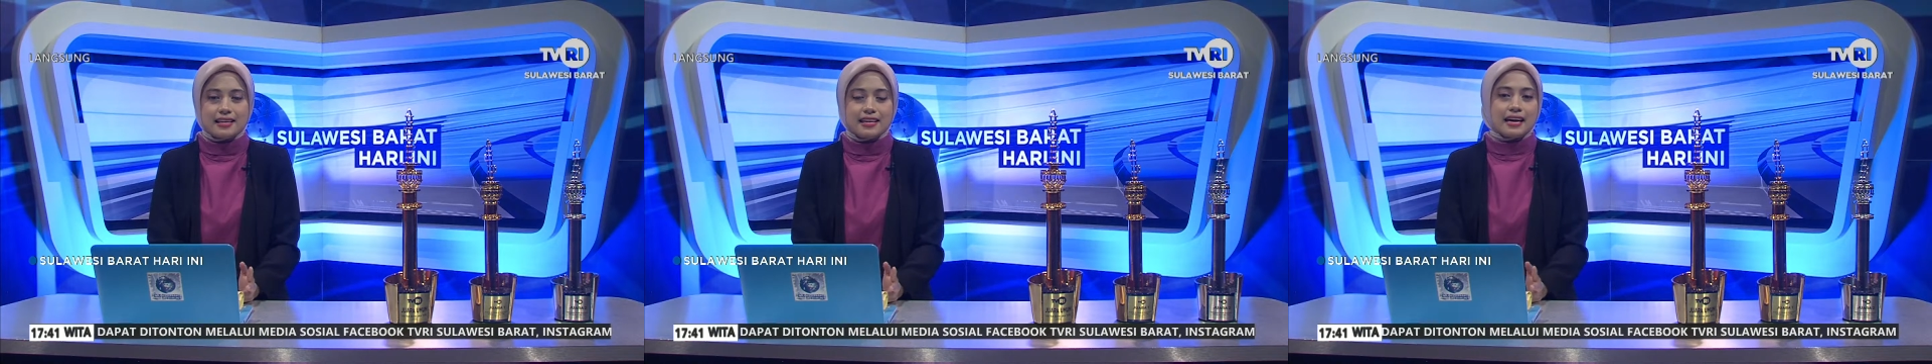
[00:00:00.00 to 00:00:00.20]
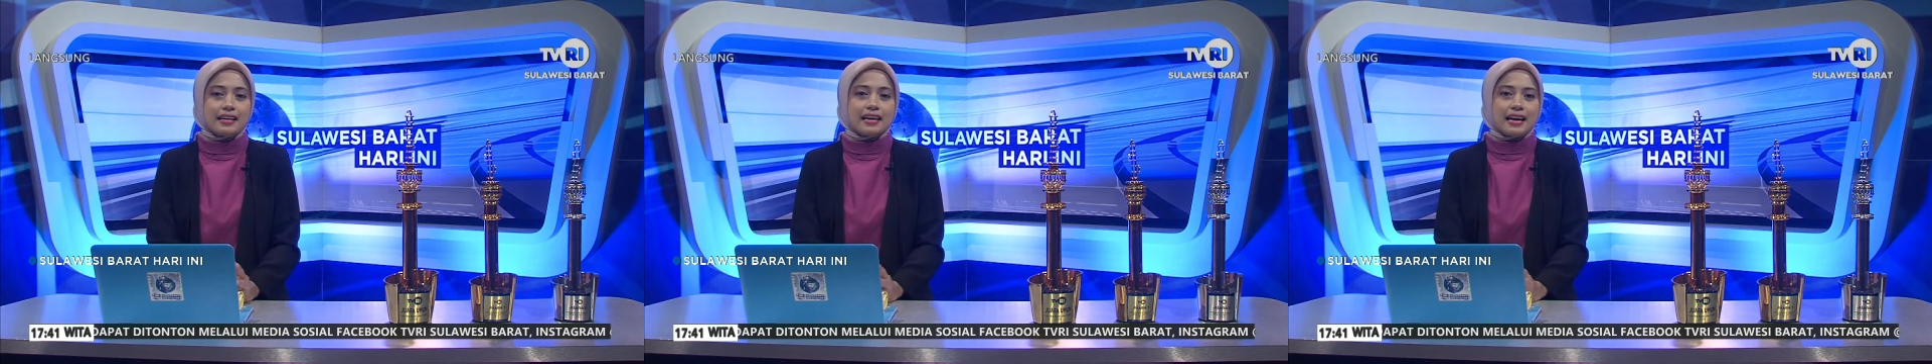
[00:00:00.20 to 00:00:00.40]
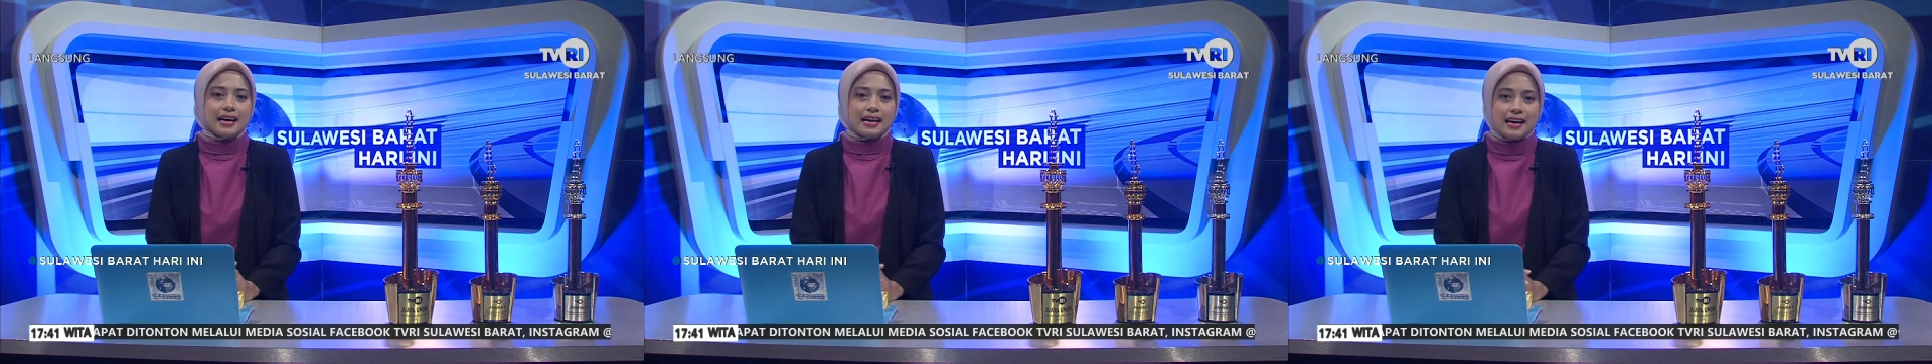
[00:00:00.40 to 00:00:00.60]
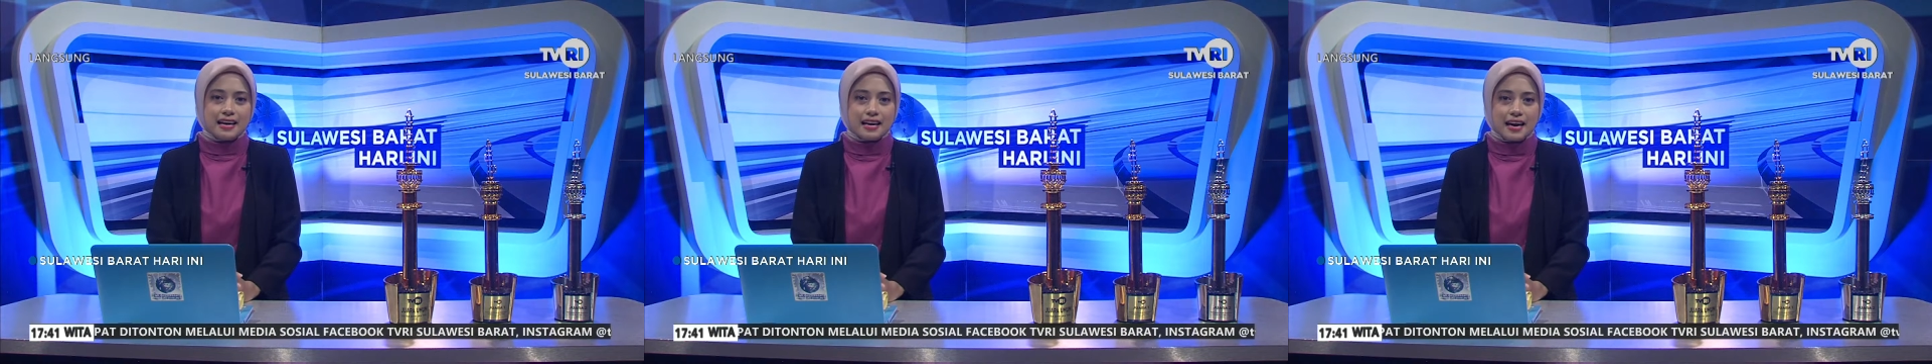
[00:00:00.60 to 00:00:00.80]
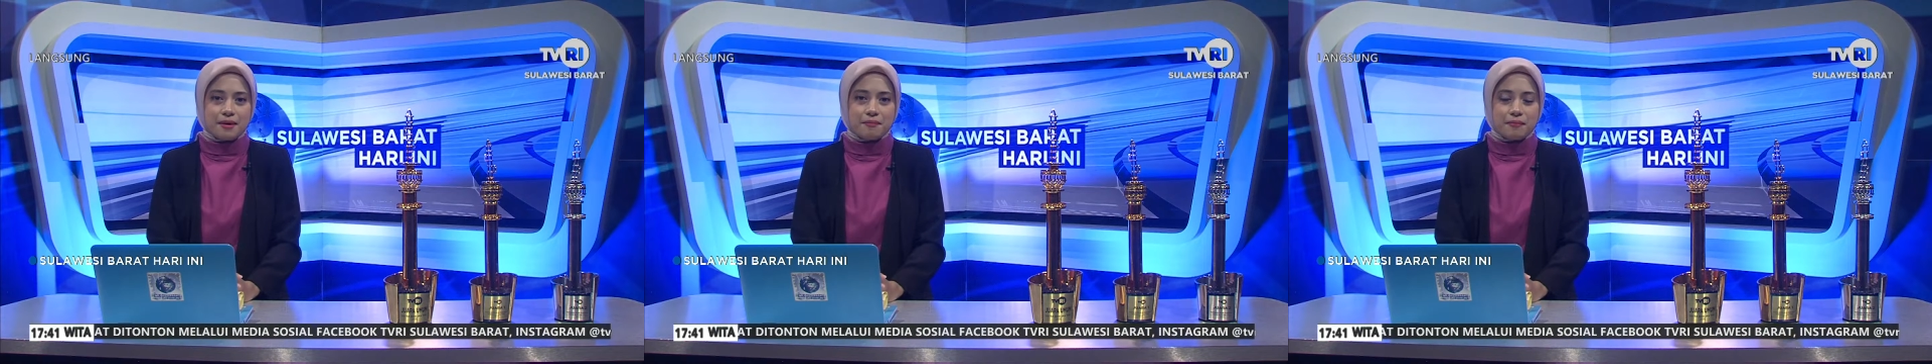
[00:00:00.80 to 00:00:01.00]
yang
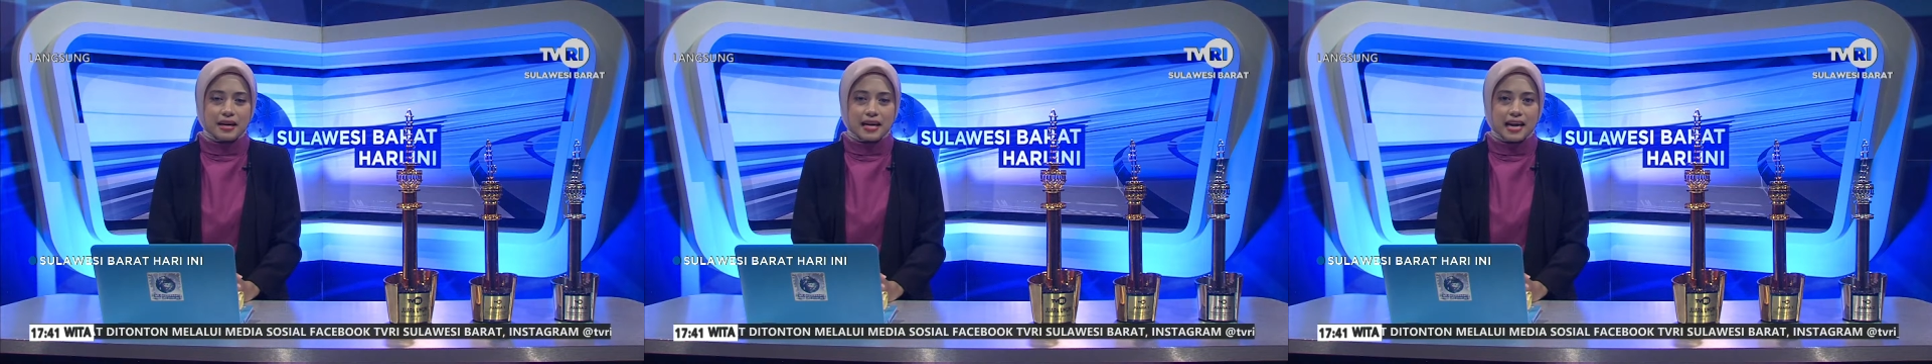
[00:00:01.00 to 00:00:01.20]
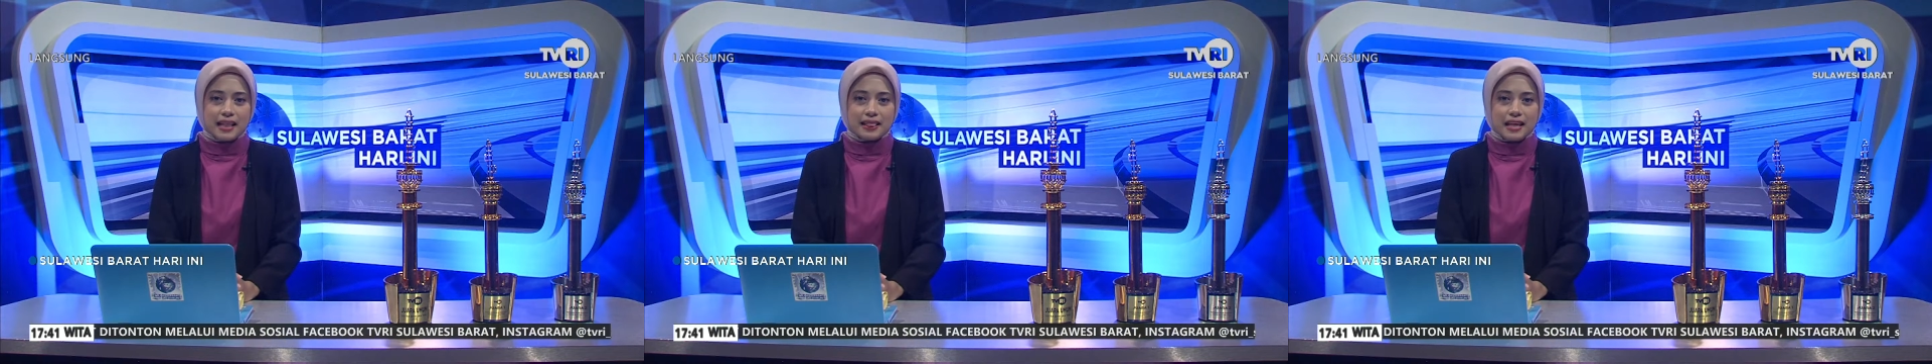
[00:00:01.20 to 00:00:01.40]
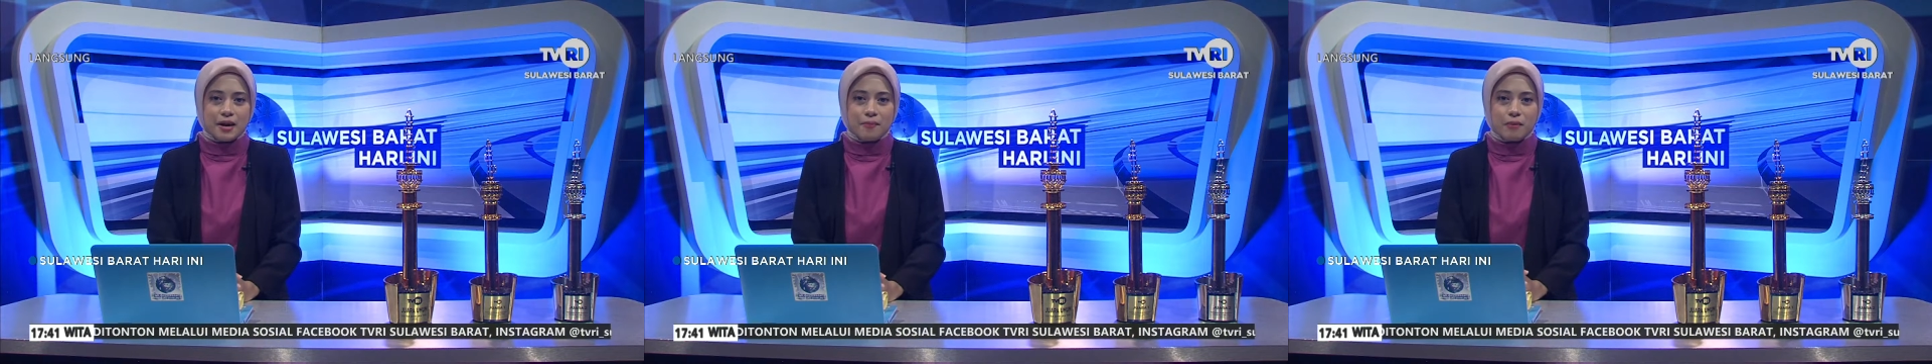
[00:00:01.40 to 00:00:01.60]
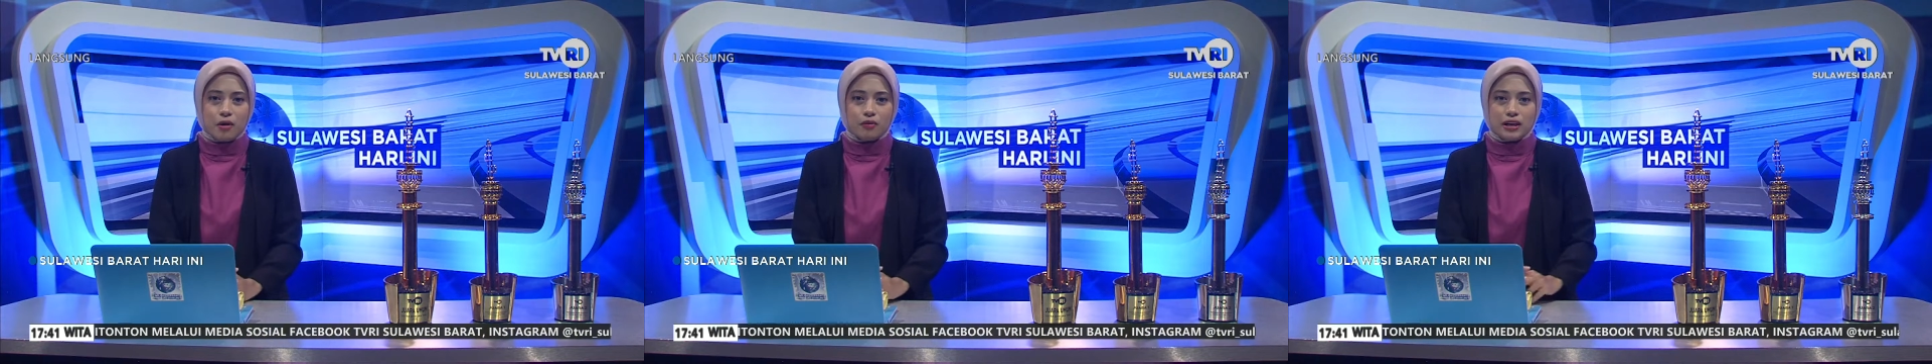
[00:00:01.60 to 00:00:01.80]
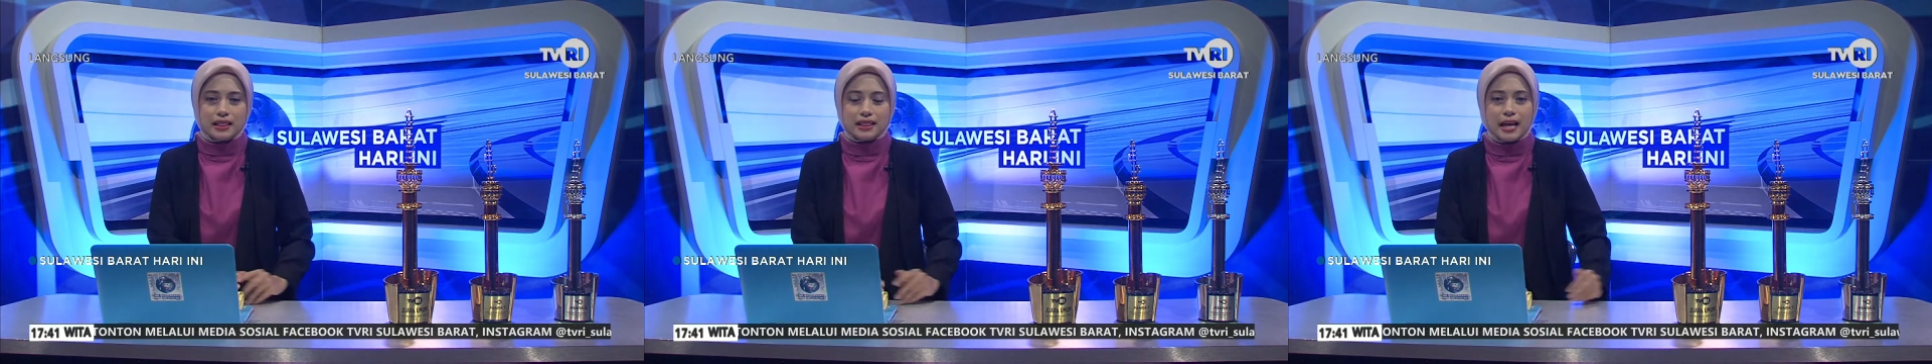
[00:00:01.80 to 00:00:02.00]
dirangkaikan peringatan
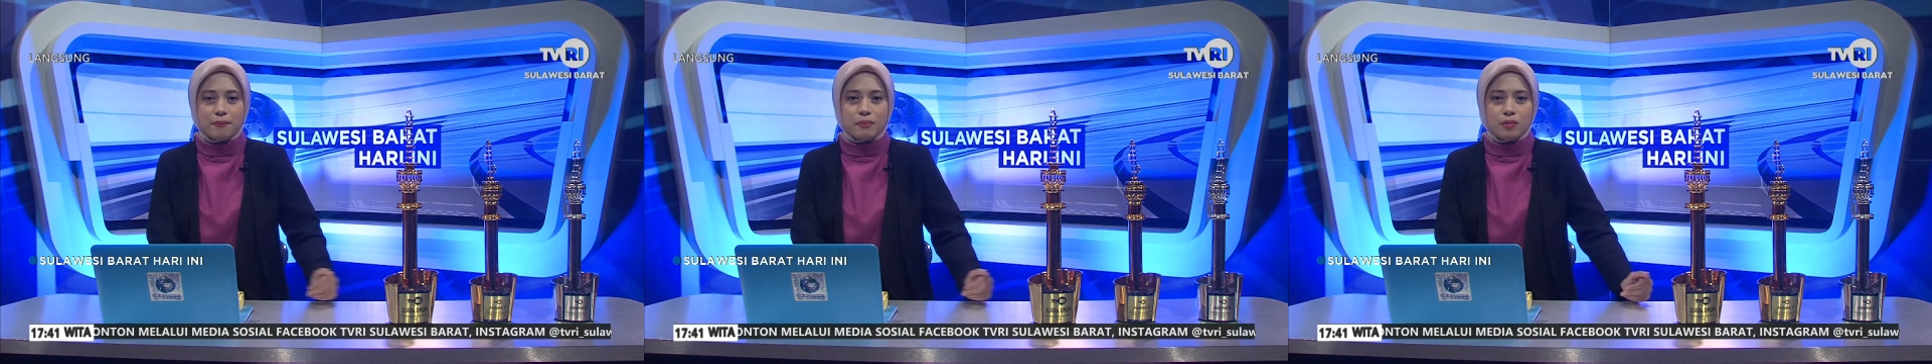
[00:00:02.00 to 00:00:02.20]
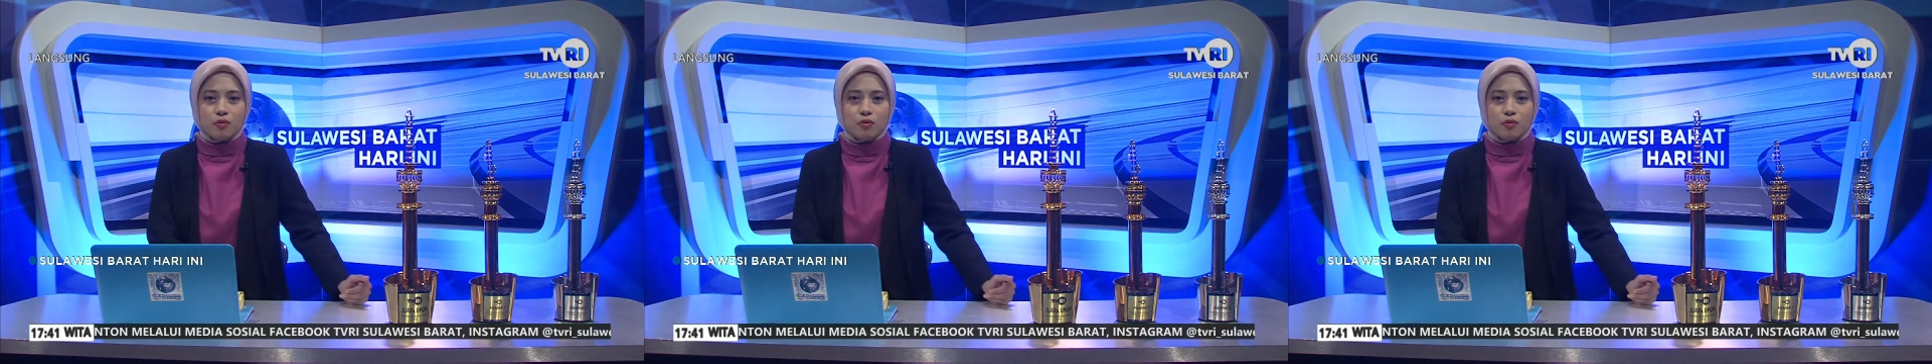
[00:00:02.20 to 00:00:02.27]
Maulid Nabi